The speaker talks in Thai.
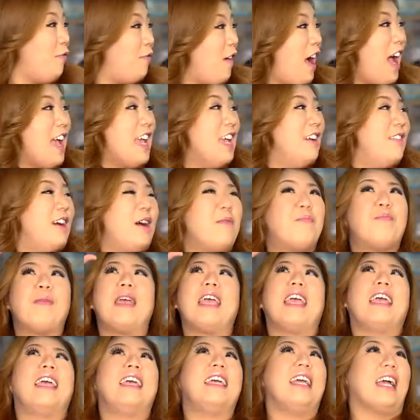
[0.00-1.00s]
ไฟใช่ไหม
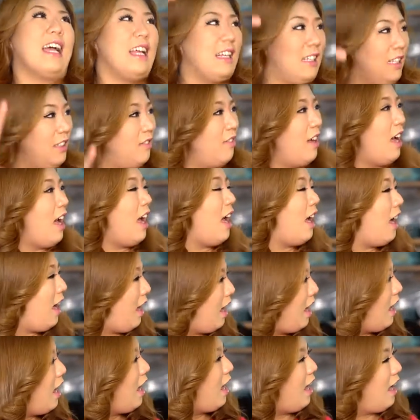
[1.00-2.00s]
ปิ๊งอย่างนั้นเลยใช่
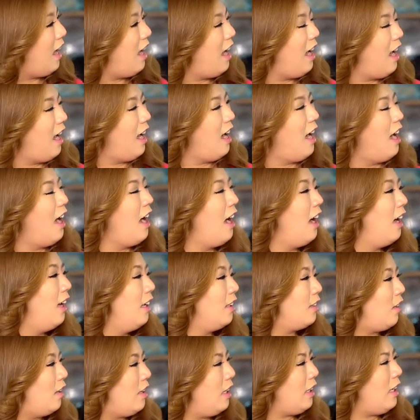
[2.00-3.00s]
อย่างนั้นเลย
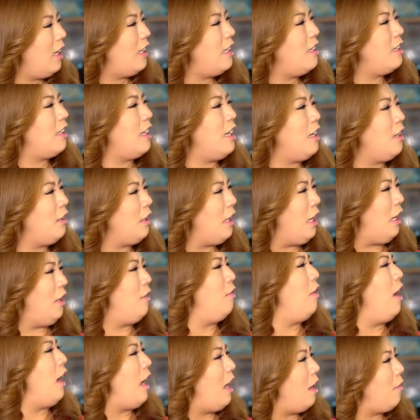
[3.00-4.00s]
ตอนนั้นคิดคิดคิด
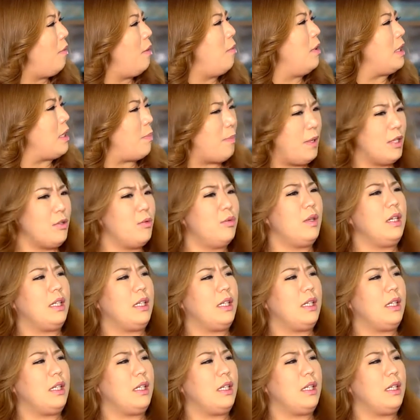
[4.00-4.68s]
ว่าไงพี่มันจะเป็นธุร